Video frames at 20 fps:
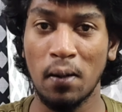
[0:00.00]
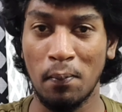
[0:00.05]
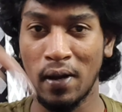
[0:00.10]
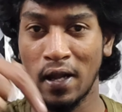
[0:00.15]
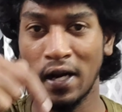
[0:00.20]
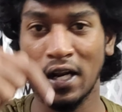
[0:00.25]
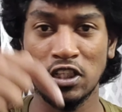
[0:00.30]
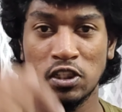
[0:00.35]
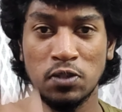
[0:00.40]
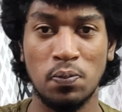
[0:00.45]

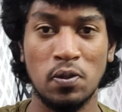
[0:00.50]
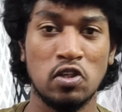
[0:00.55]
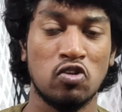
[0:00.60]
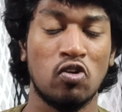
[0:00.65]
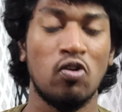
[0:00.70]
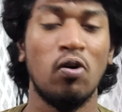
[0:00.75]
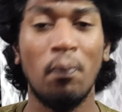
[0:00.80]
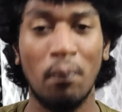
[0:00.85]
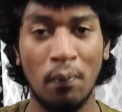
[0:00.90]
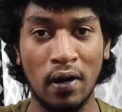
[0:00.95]
சேர்க்கணும் மறக்க
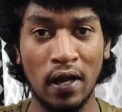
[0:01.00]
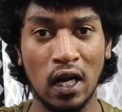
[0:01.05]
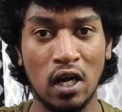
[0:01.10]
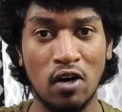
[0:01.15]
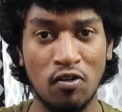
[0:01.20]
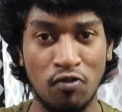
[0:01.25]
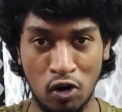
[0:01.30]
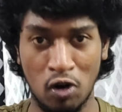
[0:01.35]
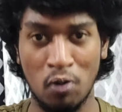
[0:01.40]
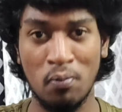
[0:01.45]
ஸ்பீச்சுக்கும்
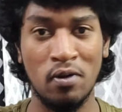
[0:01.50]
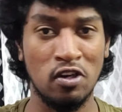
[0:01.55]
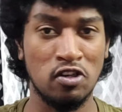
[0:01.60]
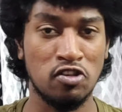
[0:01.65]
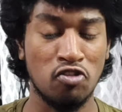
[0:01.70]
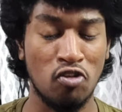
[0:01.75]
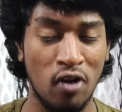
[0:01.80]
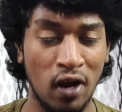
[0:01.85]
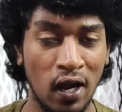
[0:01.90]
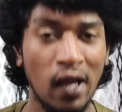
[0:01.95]
மறக்க
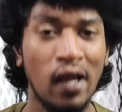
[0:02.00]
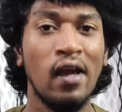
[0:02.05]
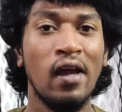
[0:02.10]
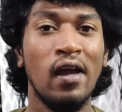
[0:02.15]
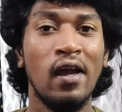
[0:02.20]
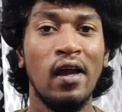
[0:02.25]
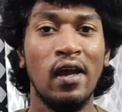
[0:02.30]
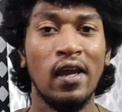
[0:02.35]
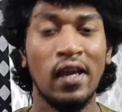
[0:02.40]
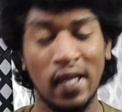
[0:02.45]
ஃபாலோ பண்ணி வச்சுக்கோங்க